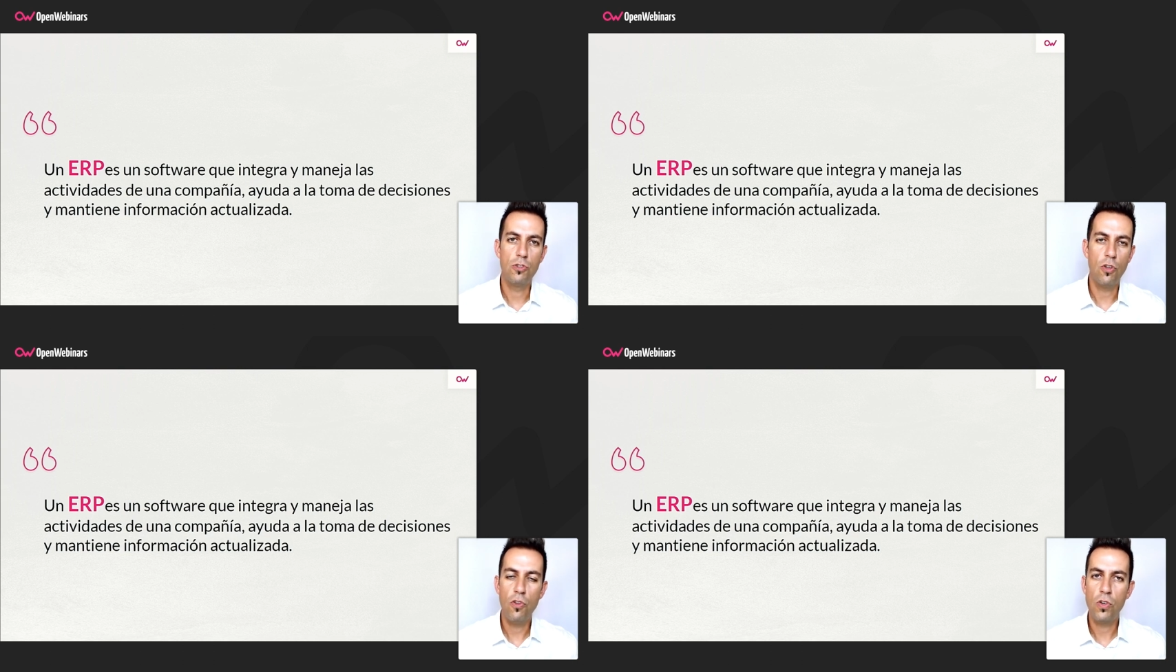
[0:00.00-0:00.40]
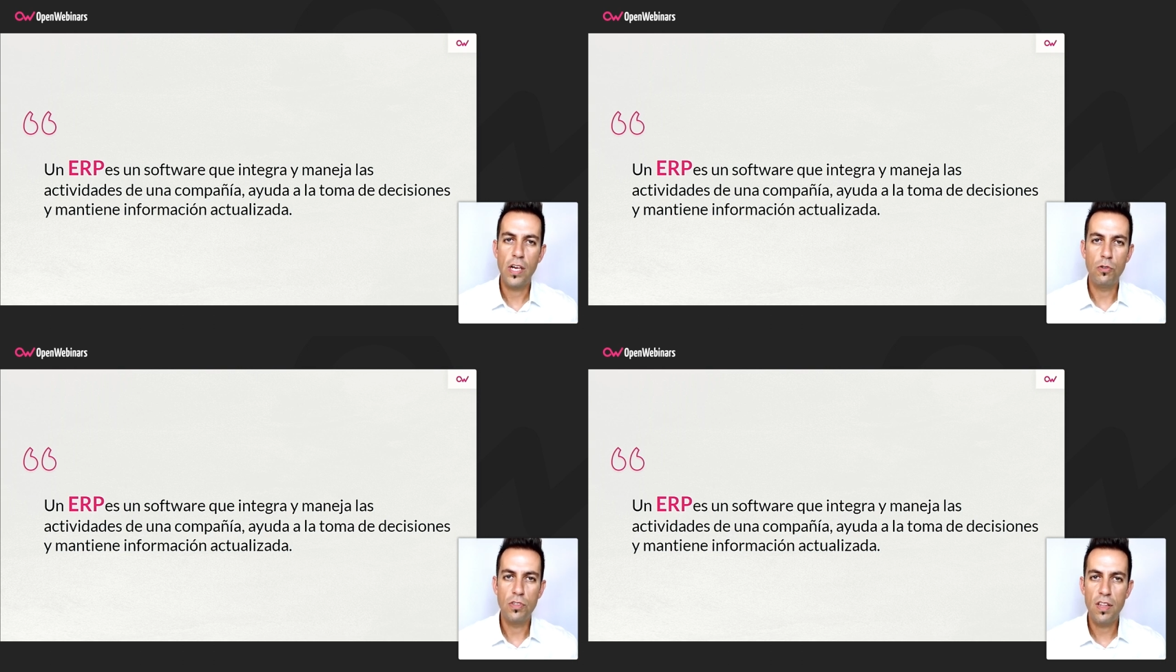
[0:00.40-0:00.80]
todo lo
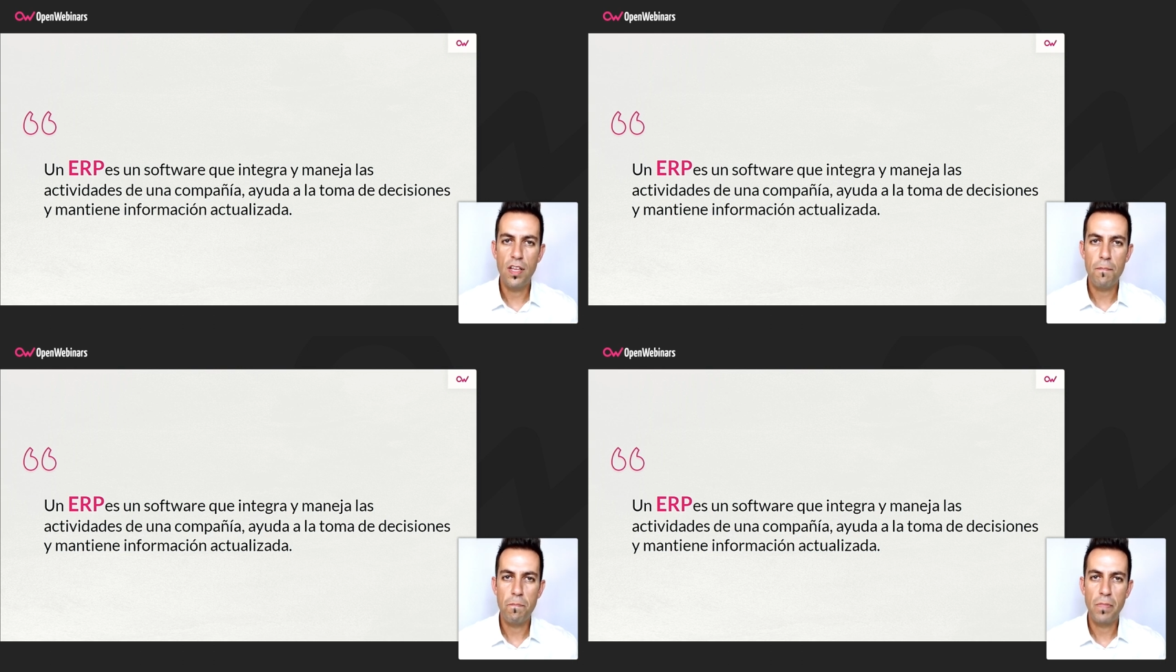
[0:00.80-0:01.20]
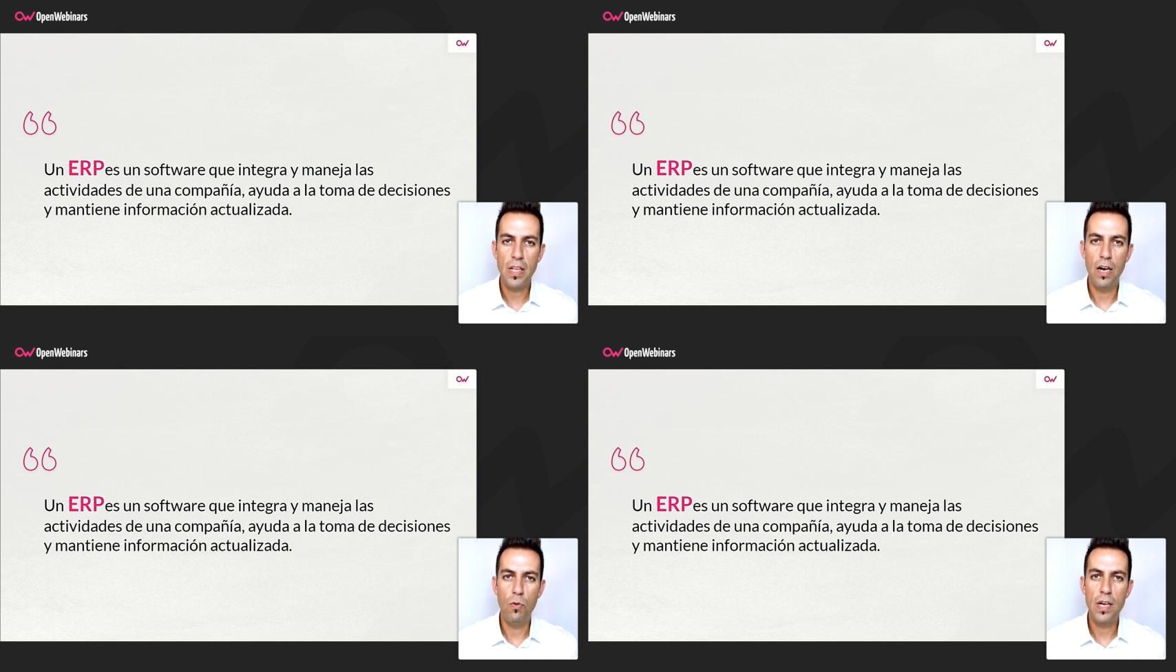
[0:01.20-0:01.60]
que acontece
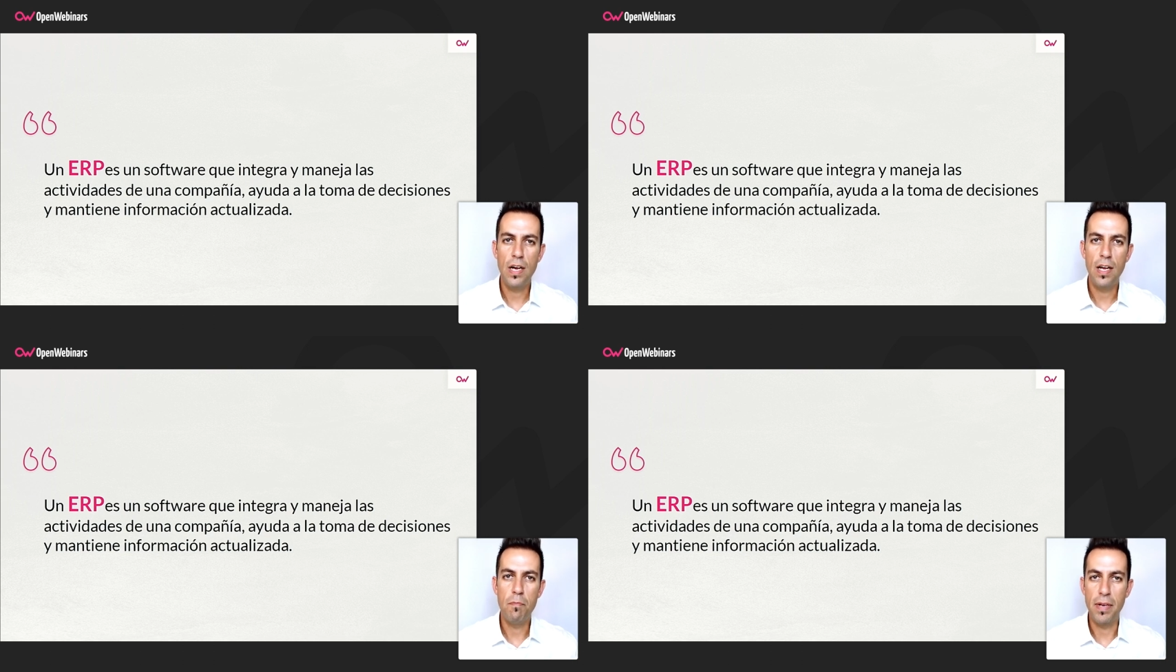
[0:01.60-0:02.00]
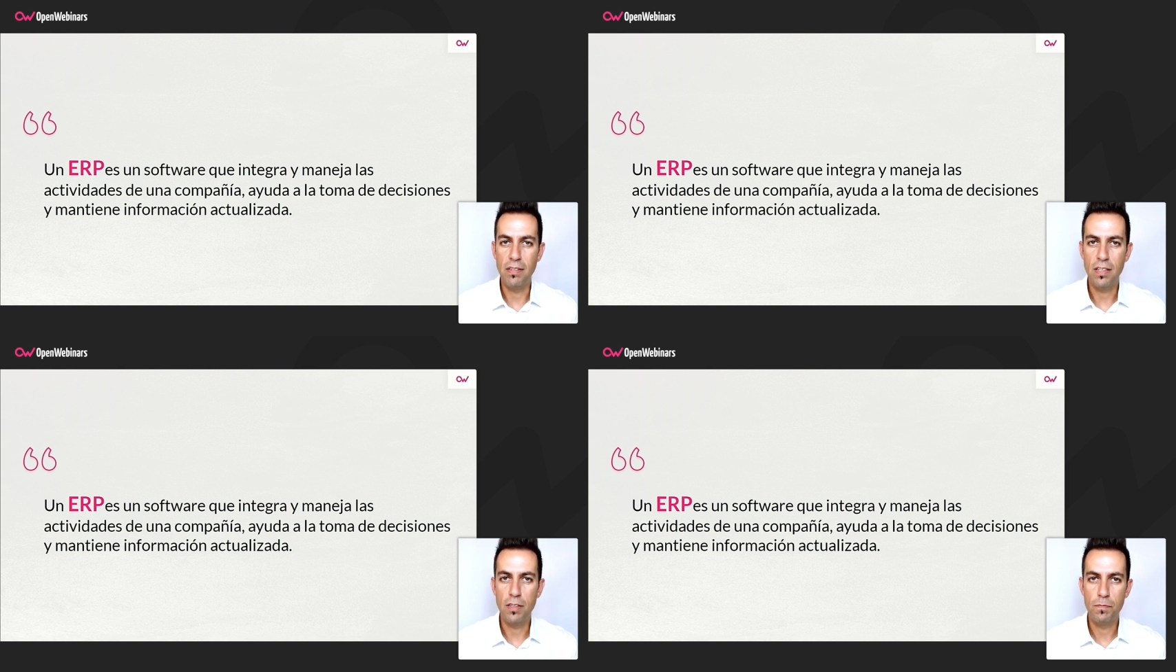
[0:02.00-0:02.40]
a una
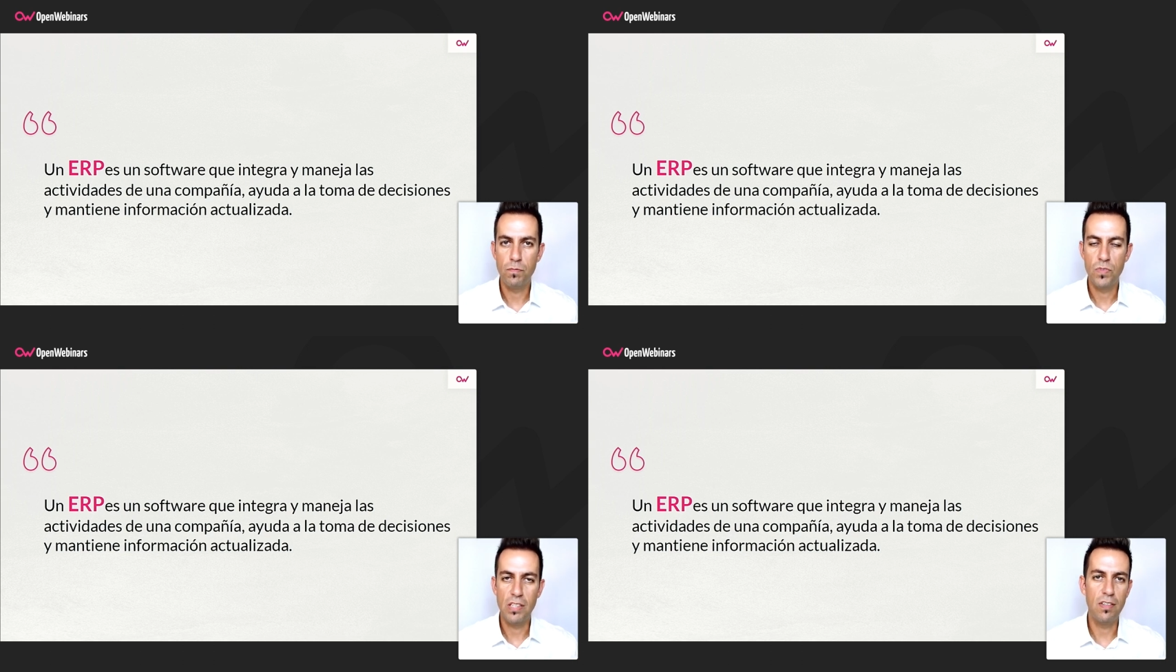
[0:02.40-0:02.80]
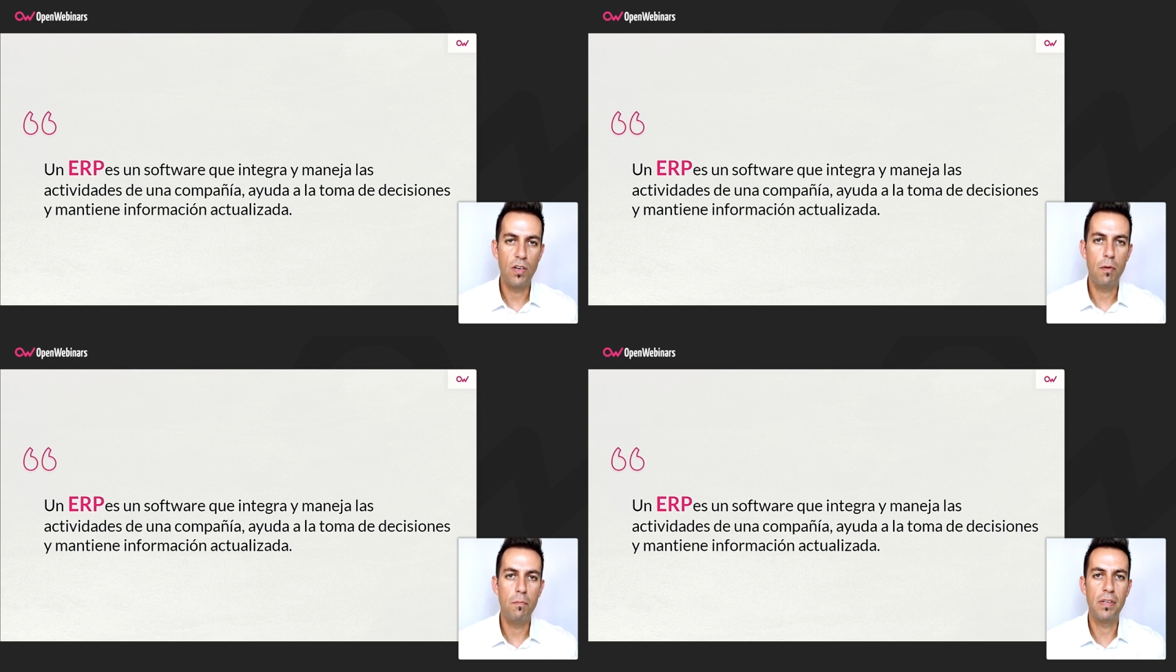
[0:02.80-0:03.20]
empresa, ya sea
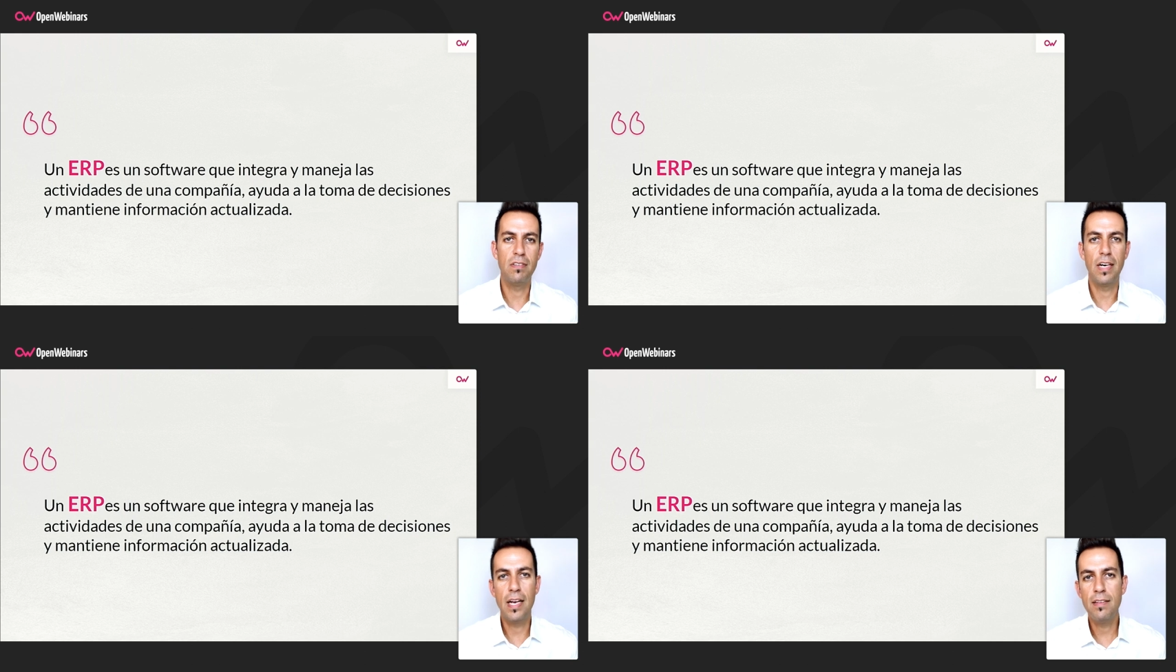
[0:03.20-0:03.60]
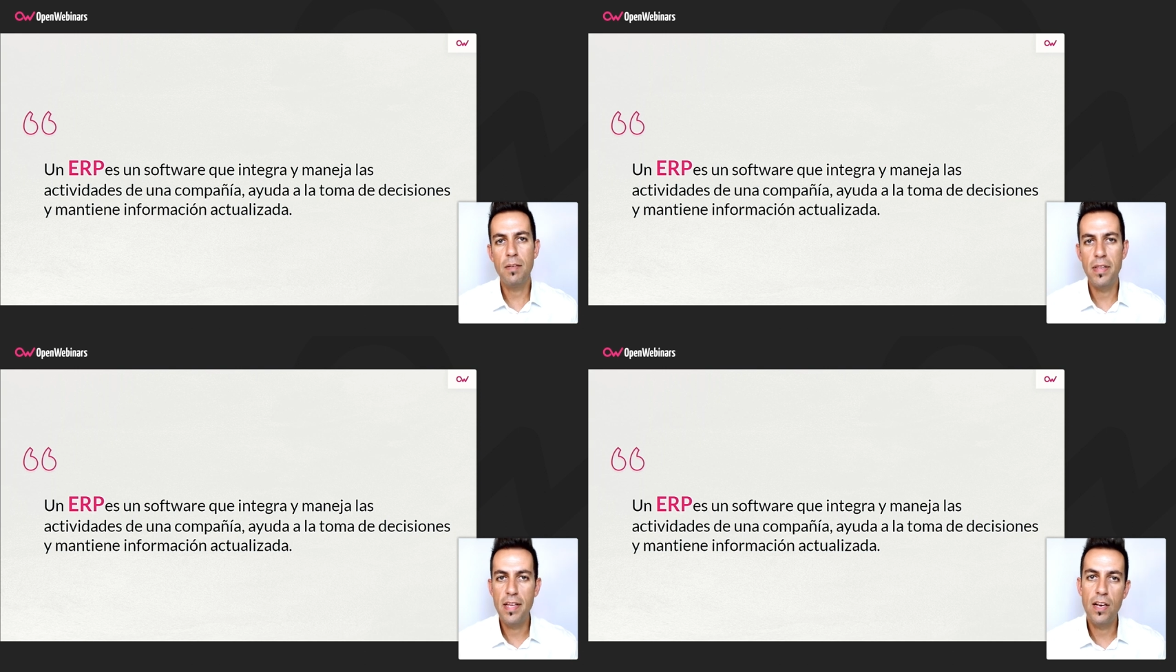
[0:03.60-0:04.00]
una empresa grande,
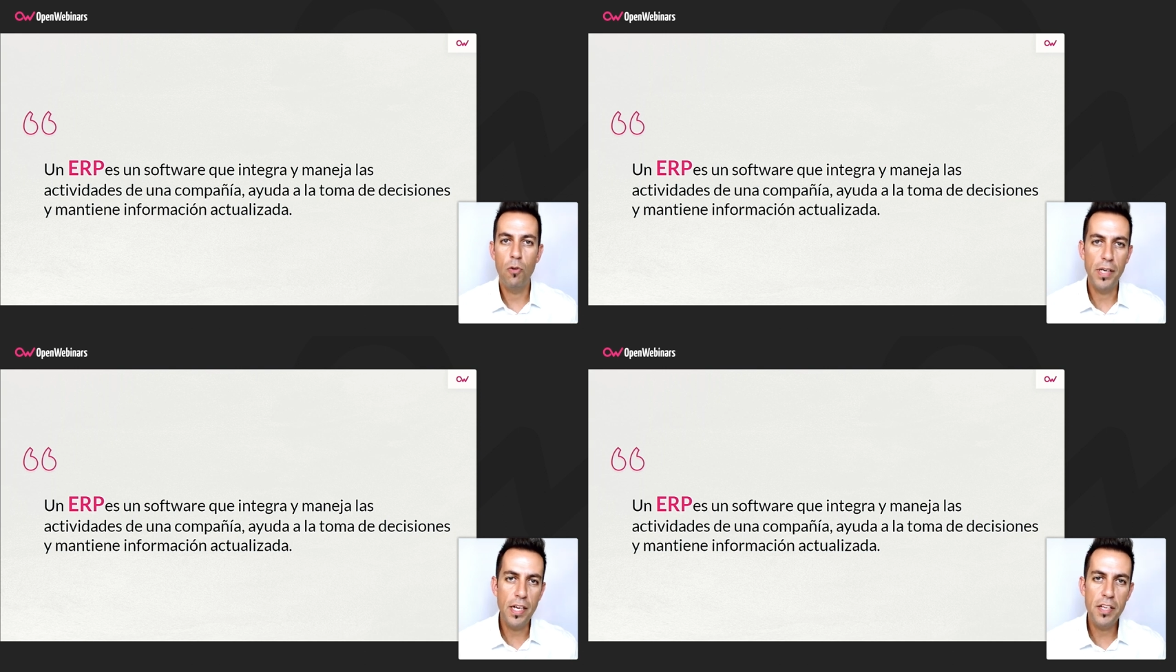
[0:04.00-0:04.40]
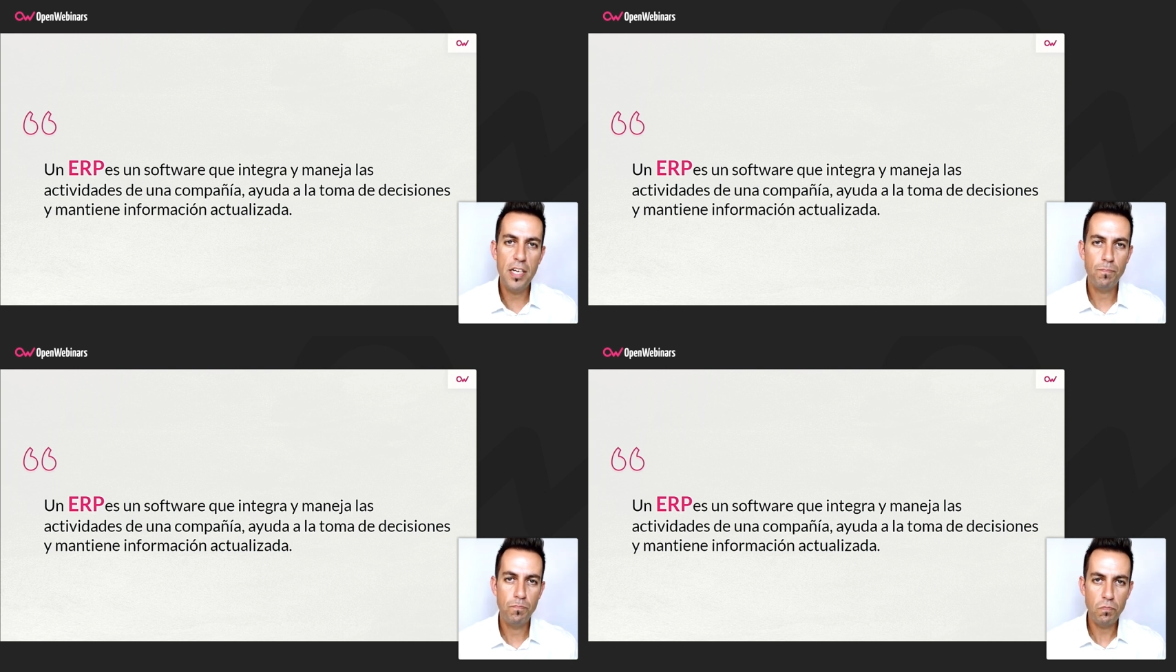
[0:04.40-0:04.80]
mediana o
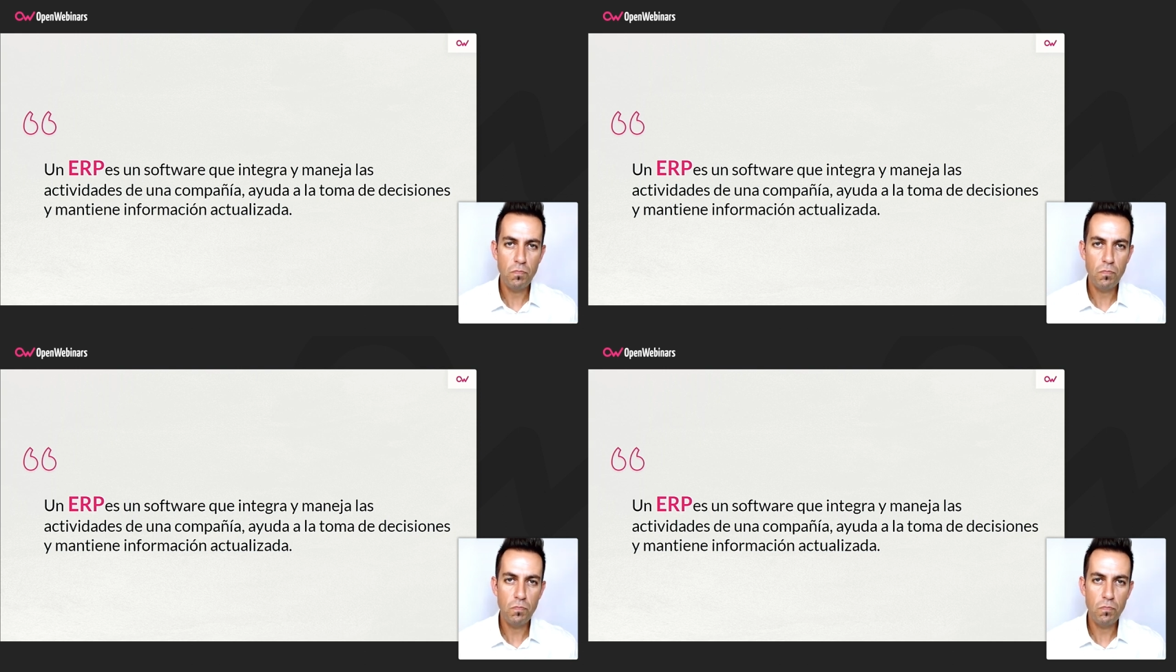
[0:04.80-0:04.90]
pequeña.